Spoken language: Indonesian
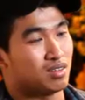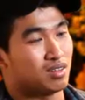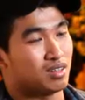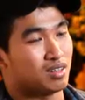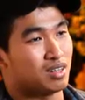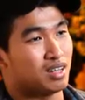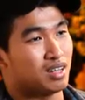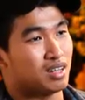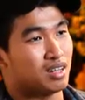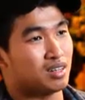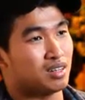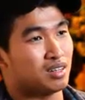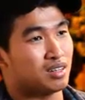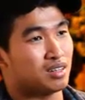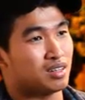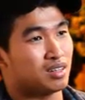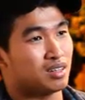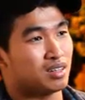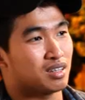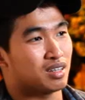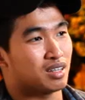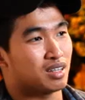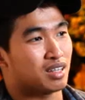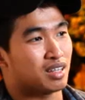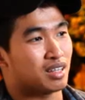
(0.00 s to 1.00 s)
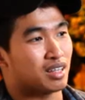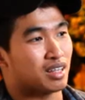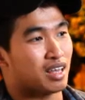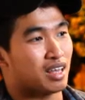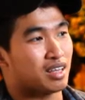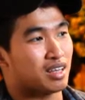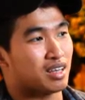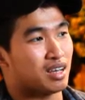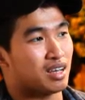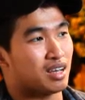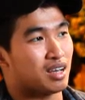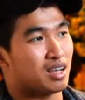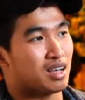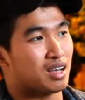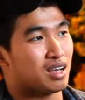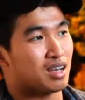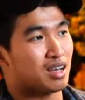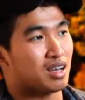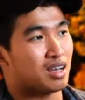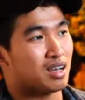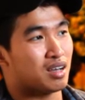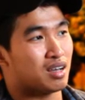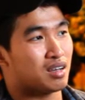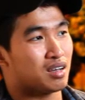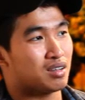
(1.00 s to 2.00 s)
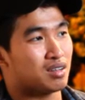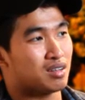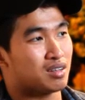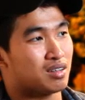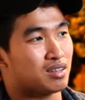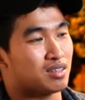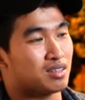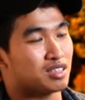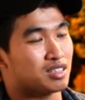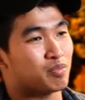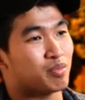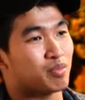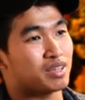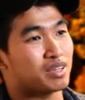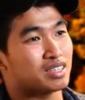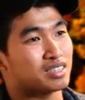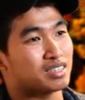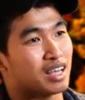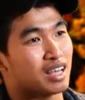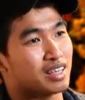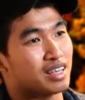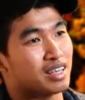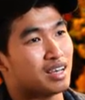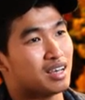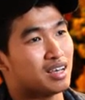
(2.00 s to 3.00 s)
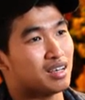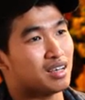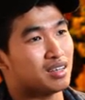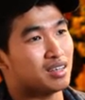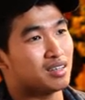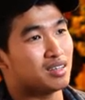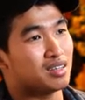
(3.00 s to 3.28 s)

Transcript: Dan kayak seperti saya